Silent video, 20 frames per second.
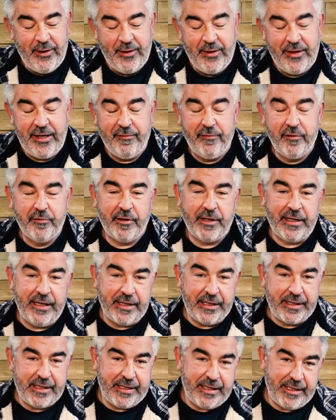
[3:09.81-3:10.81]
et vous aurez
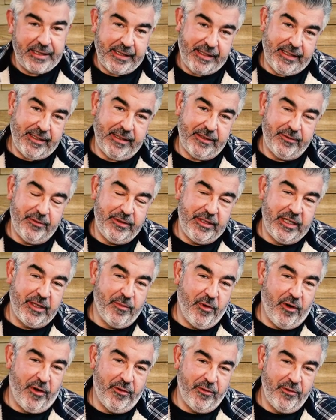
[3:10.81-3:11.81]
accès à ça
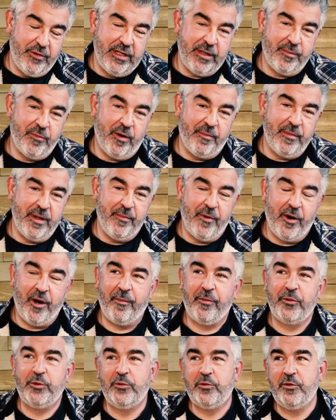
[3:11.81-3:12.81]
uniquement, uniquement mes
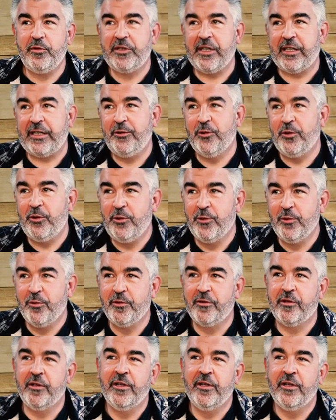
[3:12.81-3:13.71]
membres. Toute une série de news